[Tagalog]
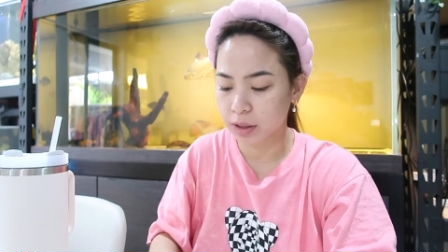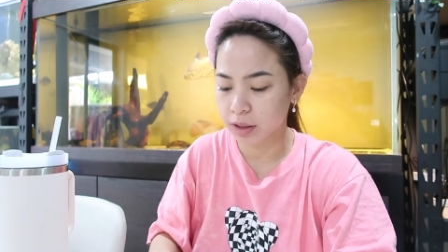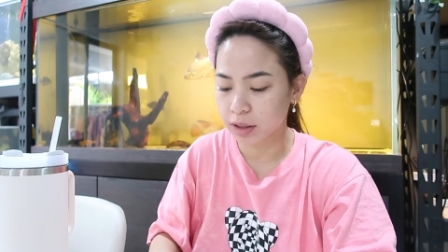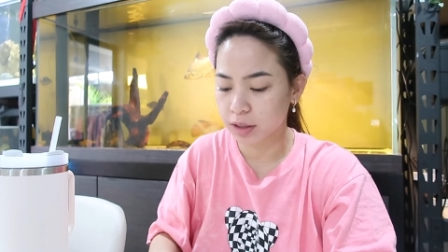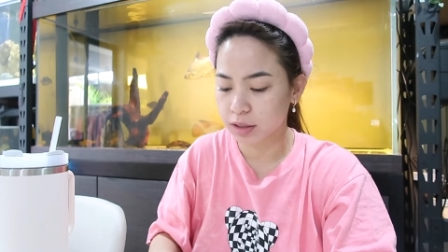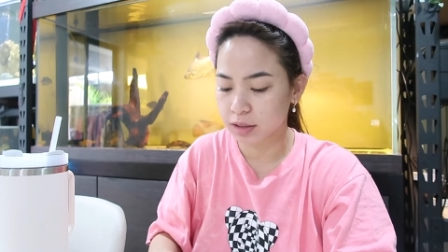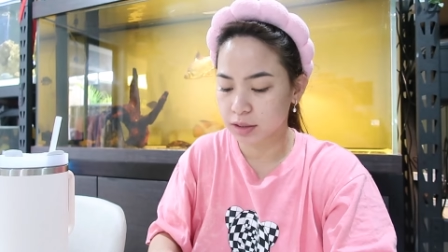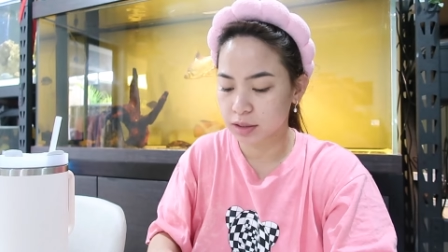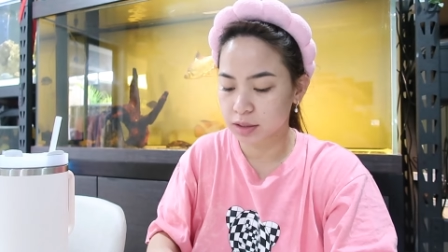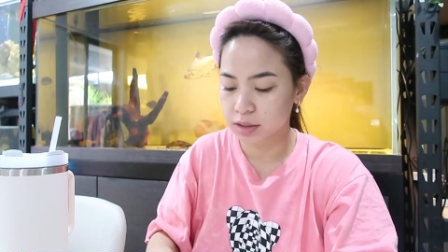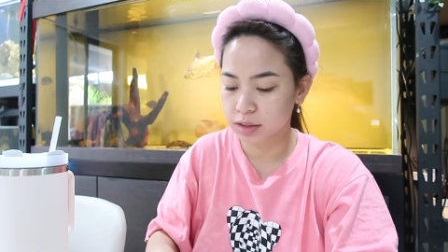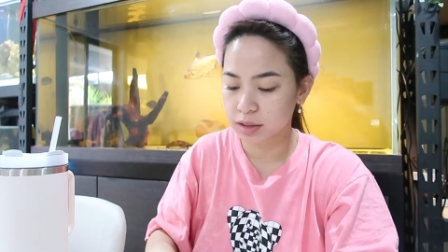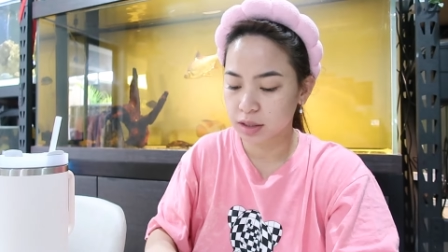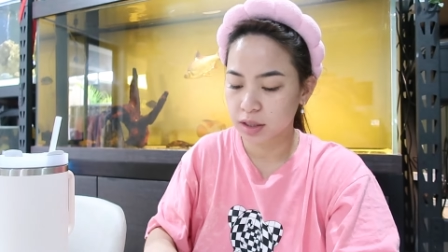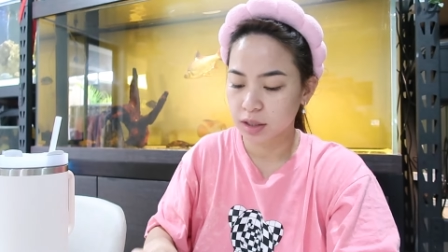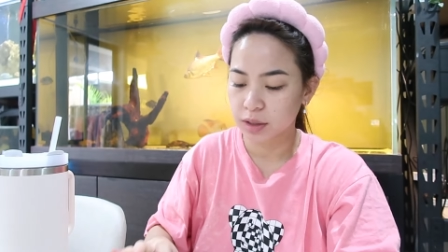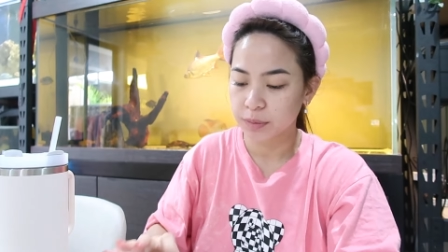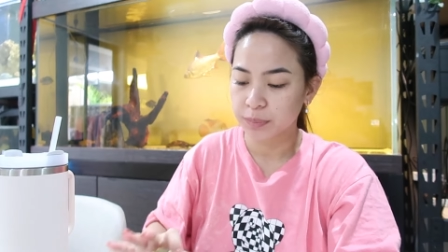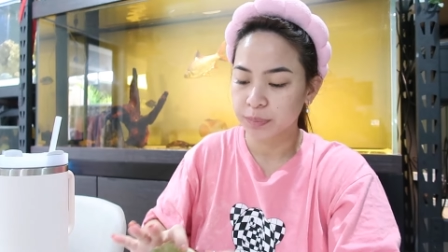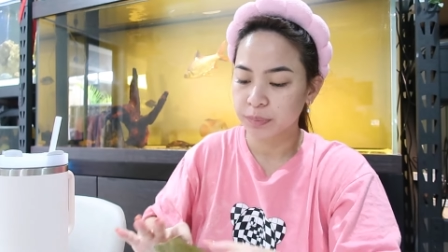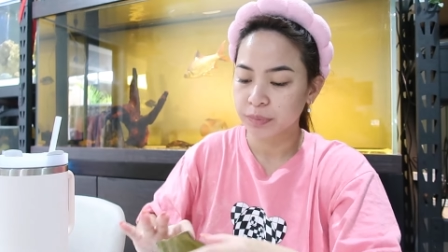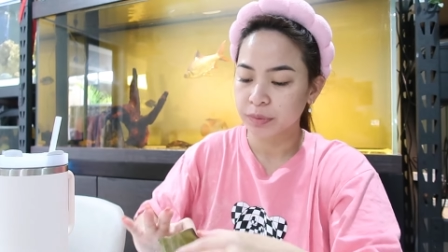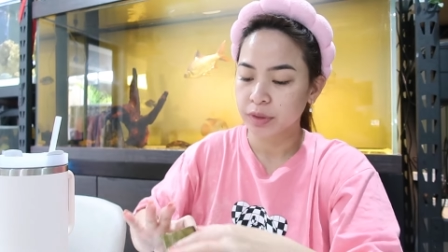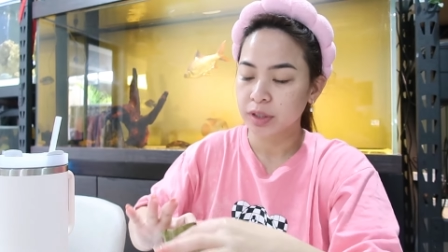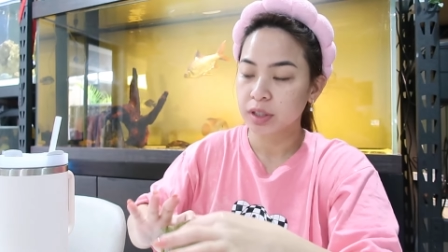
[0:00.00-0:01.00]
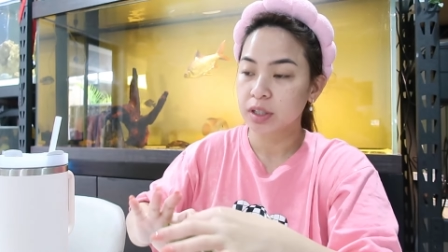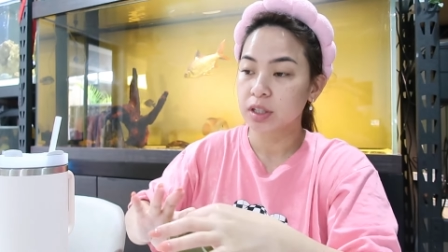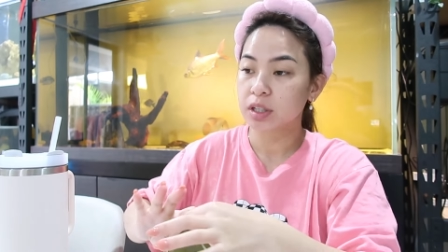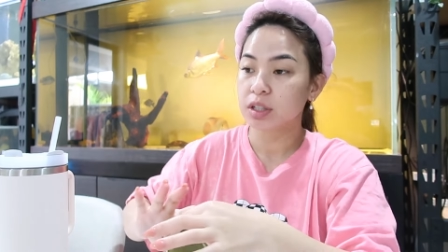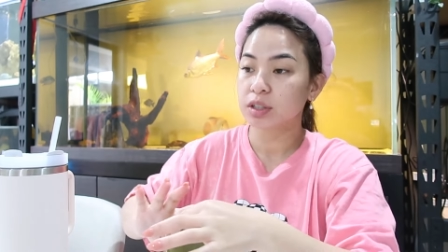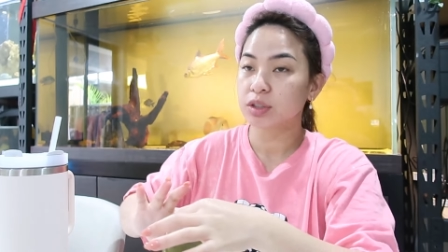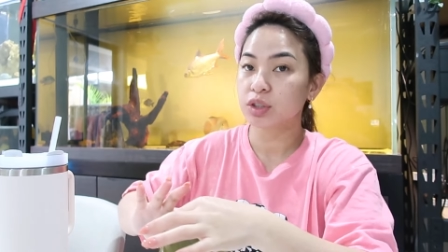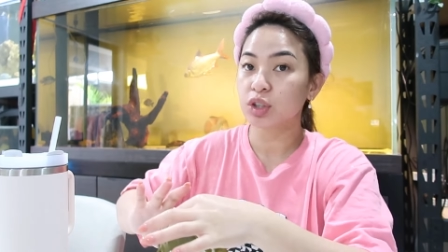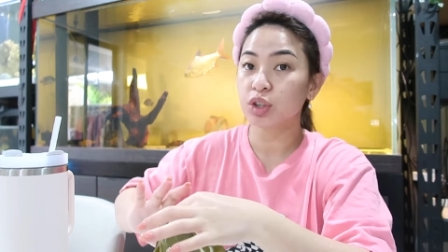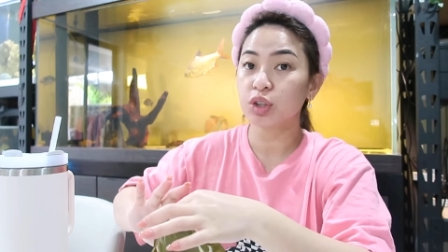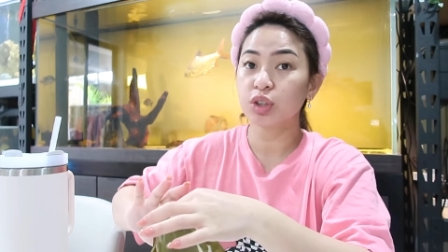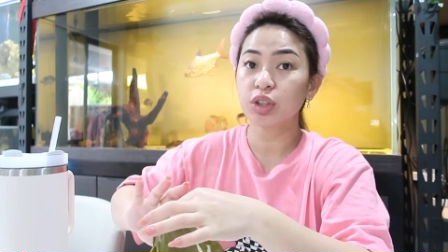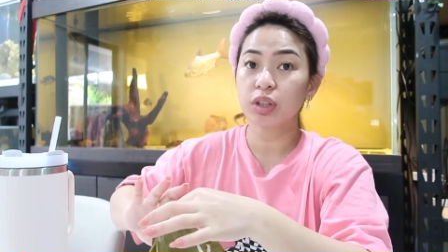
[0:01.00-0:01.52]
guys.
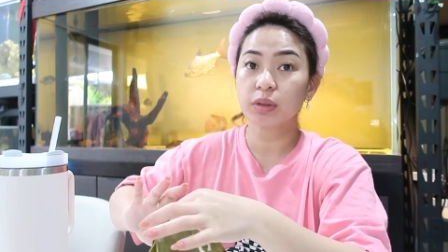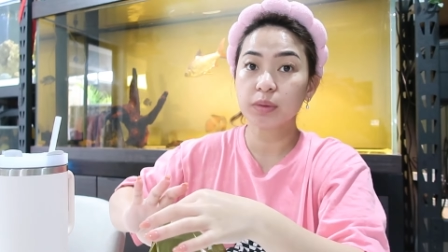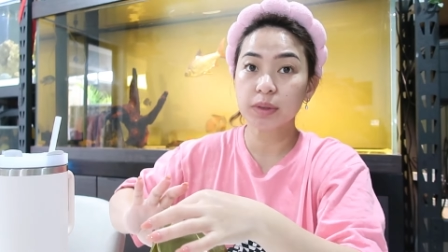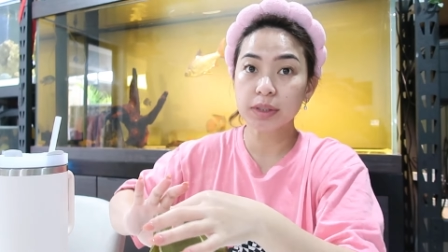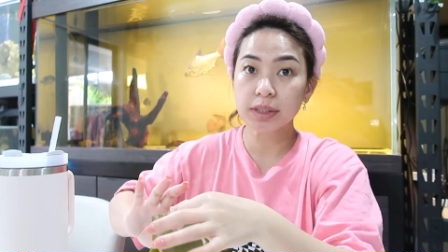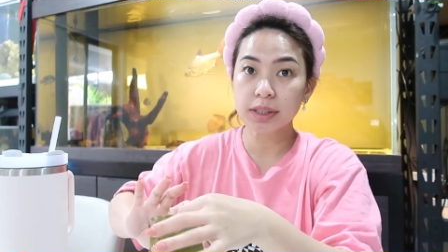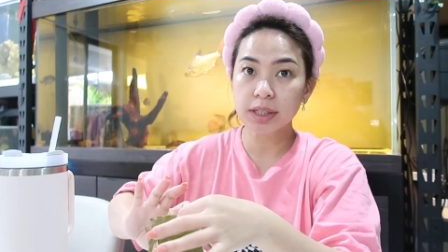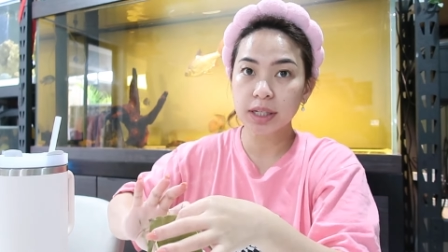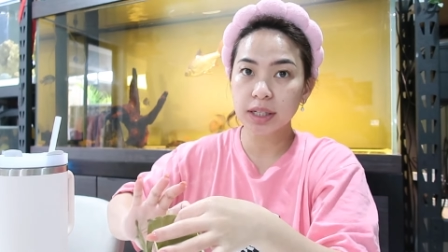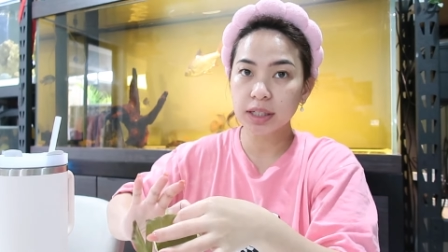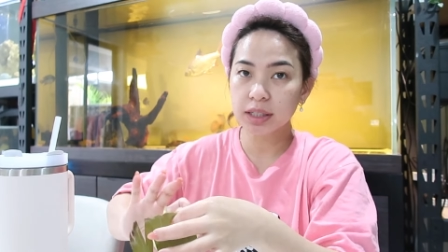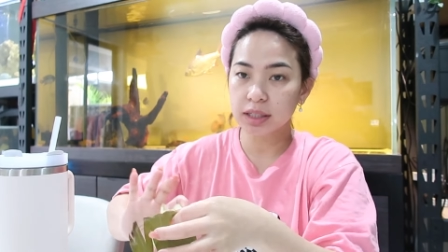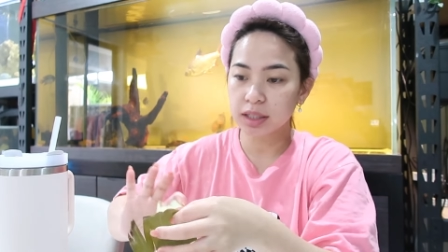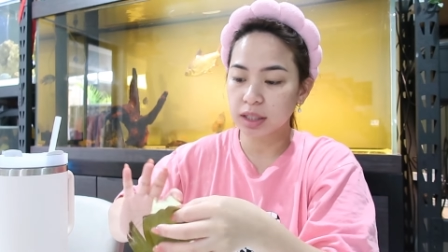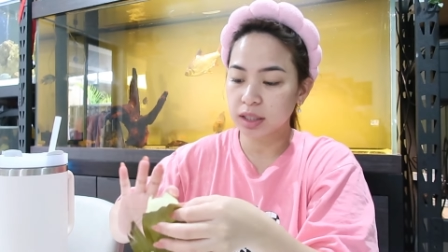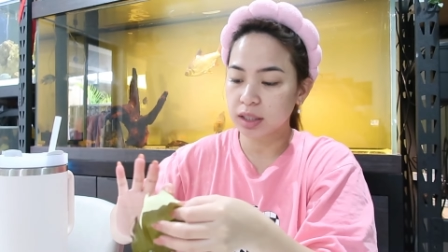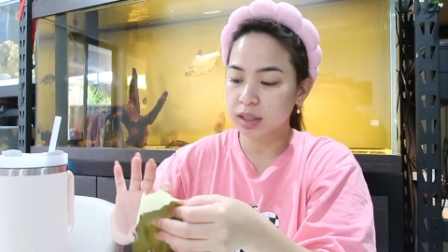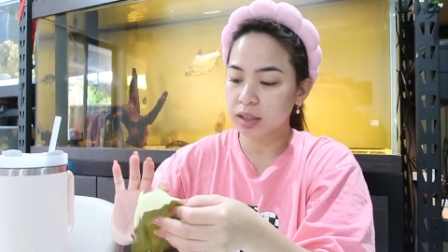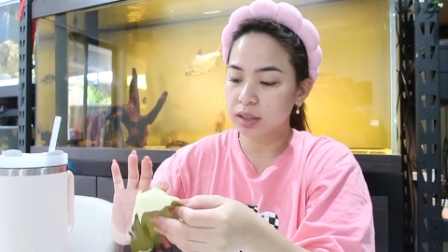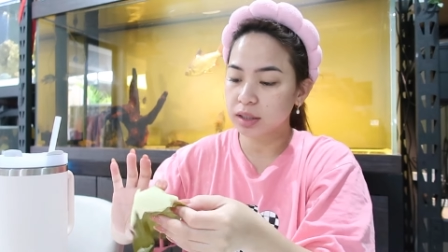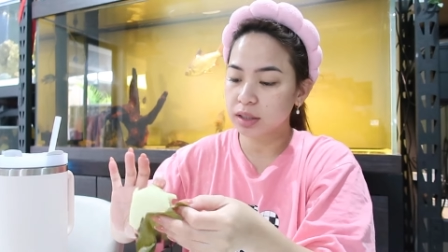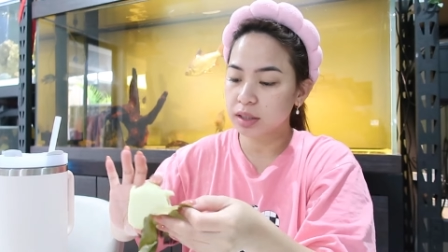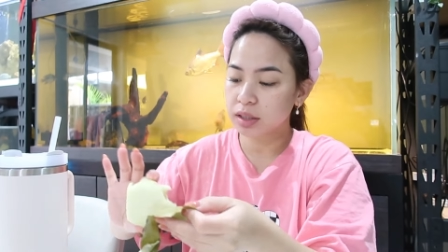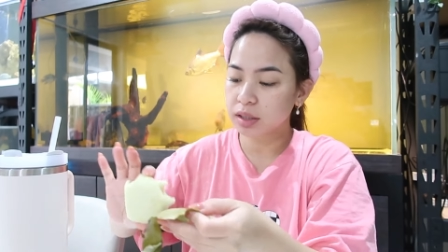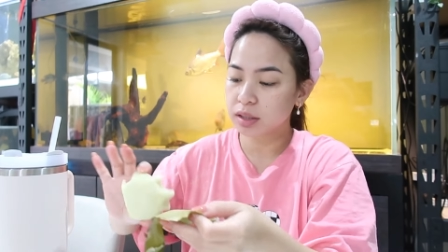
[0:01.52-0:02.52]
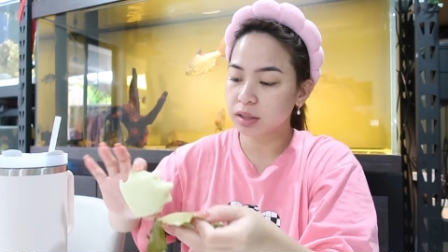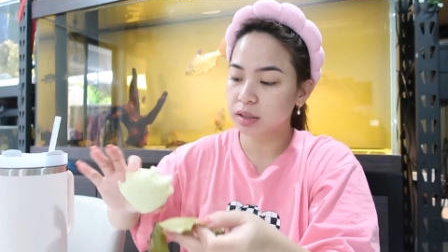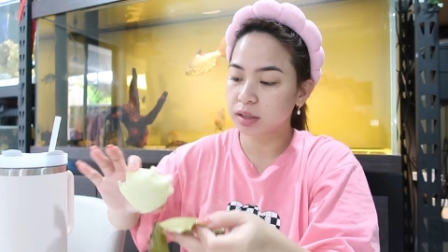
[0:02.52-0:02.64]
So, yun, I was saying